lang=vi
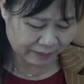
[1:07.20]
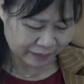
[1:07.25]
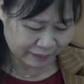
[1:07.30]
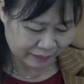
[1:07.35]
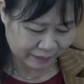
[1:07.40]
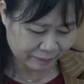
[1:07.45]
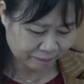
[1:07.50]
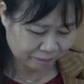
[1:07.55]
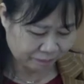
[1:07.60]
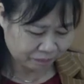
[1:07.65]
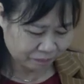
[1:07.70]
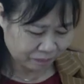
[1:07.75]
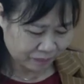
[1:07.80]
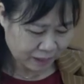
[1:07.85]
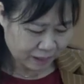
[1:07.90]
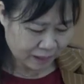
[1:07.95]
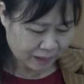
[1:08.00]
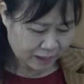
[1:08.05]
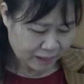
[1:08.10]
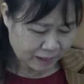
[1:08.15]
bệnh Covid
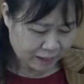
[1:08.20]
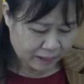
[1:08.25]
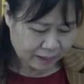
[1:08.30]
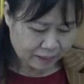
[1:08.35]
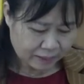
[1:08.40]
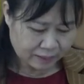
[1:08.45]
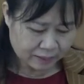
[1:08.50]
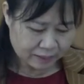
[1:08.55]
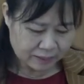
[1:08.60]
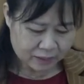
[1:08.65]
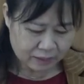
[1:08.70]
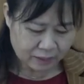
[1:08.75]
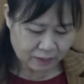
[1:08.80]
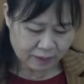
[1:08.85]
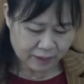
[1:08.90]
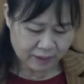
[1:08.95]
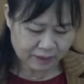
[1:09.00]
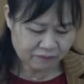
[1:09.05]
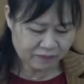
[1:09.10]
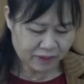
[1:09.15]
mười chín,
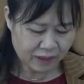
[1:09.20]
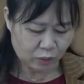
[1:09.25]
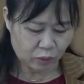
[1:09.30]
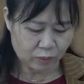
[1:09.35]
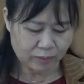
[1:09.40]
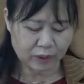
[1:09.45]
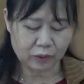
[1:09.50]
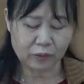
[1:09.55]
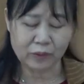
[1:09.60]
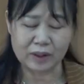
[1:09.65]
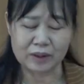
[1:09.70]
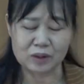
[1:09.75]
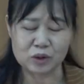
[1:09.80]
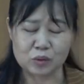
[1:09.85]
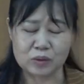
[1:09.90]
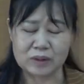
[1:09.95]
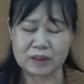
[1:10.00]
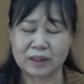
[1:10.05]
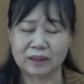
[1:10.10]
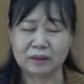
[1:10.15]
các đơn vị công an,
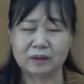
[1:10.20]
quân